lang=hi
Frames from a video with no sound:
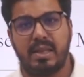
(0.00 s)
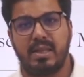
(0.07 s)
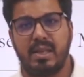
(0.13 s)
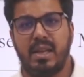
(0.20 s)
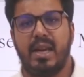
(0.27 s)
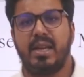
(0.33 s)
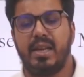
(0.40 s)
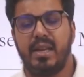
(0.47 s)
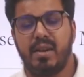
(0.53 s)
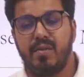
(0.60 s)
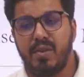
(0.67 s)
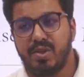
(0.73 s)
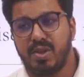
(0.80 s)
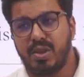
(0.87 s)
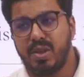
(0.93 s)
करते हैं आर्यन
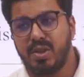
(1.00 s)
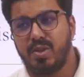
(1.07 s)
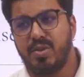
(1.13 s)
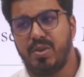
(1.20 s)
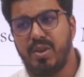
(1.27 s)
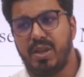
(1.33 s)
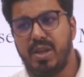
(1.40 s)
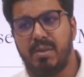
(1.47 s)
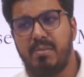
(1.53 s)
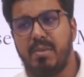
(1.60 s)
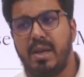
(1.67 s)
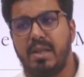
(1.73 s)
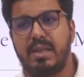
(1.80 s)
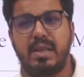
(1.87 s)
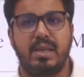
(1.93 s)
इन्वेजन की थ्योरी की हम
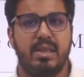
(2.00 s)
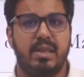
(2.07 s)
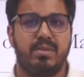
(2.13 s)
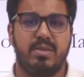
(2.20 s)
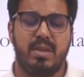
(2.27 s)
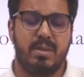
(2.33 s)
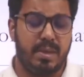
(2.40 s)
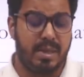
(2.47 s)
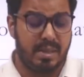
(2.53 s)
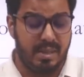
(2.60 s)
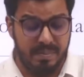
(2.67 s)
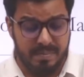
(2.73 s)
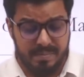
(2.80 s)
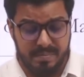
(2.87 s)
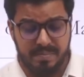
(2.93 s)
बात करते हैं उसके बाद
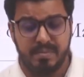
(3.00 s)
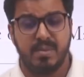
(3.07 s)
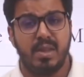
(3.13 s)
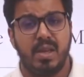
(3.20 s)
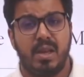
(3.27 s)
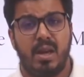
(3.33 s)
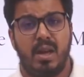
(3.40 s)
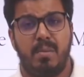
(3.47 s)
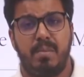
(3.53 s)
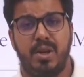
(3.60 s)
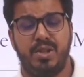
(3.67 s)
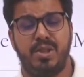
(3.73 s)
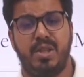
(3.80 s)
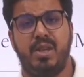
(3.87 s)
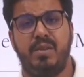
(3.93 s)
हम
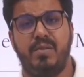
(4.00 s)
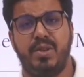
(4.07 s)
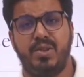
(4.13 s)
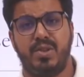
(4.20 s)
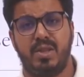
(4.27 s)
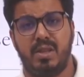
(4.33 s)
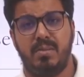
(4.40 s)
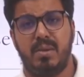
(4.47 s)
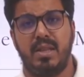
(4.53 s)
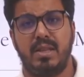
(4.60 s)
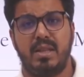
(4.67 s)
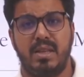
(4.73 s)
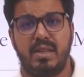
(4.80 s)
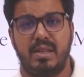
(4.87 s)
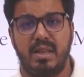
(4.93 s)
पर्शियन इन्वेजन की
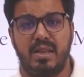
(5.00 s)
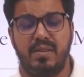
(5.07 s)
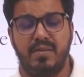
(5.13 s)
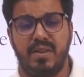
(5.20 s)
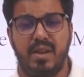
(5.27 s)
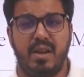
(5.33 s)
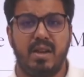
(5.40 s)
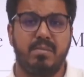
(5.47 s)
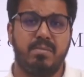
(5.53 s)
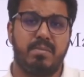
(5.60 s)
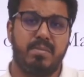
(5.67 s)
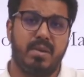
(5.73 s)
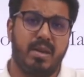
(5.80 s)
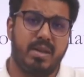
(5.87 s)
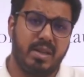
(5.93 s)
बात करते हैं फिर हम
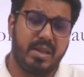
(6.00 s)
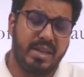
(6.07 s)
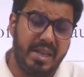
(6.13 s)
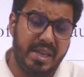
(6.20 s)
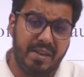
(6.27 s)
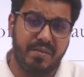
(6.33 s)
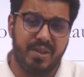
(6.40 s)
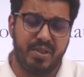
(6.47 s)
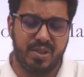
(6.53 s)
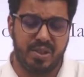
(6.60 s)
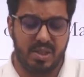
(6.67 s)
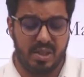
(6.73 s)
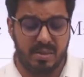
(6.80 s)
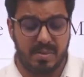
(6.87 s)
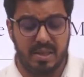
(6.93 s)
ग्रीक
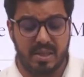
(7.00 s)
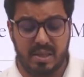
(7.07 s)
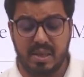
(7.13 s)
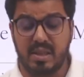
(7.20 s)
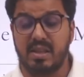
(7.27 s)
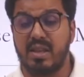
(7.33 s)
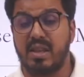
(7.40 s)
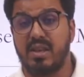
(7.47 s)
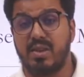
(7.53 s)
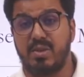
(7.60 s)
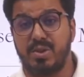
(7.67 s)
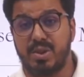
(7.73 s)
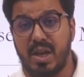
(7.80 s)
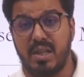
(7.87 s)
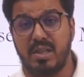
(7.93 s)
इन्वेजन की बात करते हैं
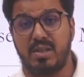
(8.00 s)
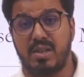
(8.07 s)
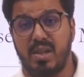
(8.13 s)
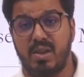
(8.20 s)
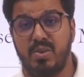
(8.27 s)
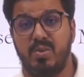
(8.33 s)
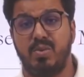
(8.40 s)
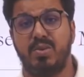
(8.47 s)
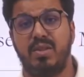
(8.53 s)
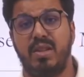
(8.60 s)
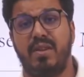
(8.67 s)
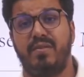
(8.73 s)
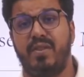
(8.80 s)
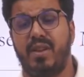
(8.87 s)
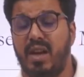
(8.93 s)
कुशांस हैं हूंस
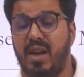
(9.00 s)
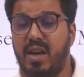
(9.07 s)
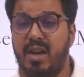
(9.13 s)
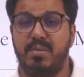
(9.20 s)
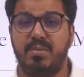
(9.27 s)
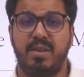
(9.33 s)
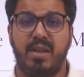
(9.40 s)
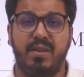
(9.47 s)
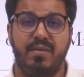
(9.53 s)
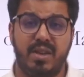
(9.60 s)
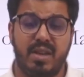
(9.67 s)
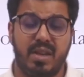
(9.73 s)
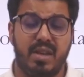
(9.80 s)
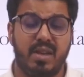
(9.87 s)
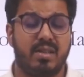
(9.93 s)
हैं फिर अरब्स हैं फिर
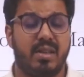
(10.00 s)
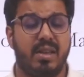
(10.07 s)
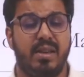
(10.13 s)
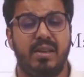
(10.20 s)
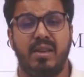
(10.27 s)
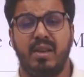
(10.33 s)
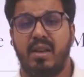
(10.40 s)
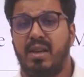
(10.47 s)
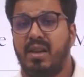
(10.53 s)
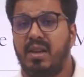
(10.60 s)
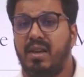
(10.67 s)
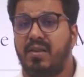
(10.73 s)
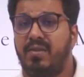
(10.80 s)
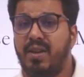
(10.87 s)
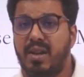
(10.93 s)
टर्क्स हैं
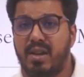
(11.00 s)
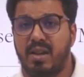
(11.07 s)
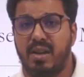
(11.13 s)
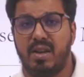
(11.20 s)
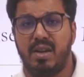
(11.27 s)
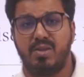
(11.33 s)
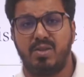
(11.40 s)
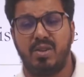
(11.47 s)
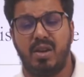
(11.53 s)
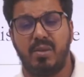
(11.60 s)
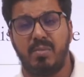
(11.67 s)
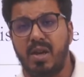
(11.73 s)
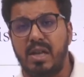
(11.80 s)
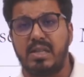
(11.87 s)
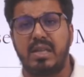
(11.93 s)
फिर जो है
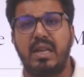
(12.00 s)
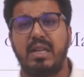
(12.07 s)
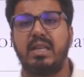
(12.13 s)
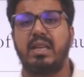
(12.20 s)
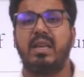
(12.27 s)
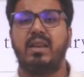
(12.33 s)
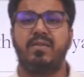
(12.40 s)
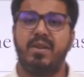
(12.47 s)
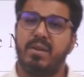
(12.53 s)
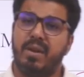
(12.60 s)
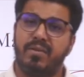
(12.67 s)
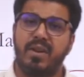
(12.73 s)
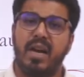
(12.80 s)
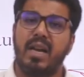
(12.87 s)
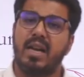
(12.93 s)
मुग़ल्स आते हैं फिर
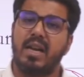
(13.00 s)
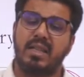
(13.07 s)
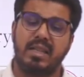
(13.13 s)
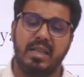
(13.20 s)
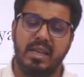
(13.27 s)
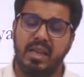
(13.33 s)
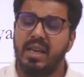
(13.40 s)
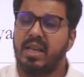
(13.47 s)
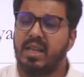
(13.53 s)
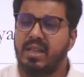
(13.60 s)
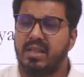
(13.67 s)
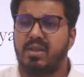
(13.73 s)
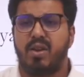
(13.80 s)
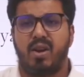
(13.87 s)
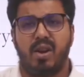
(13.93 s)
अफ़गान आते हैं
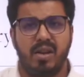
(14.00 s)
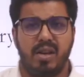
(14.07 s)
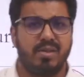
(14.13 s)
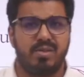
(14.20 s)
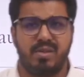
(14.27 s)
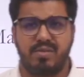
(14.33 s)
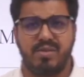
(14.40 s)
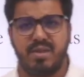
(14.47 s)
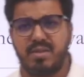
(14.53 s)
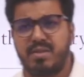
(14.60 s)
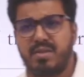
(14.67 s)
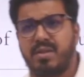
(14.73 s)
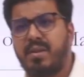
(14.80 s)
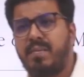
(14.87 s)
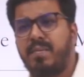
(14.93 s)
दिस अ लॉन्ग लिस्ट ऑफ दिस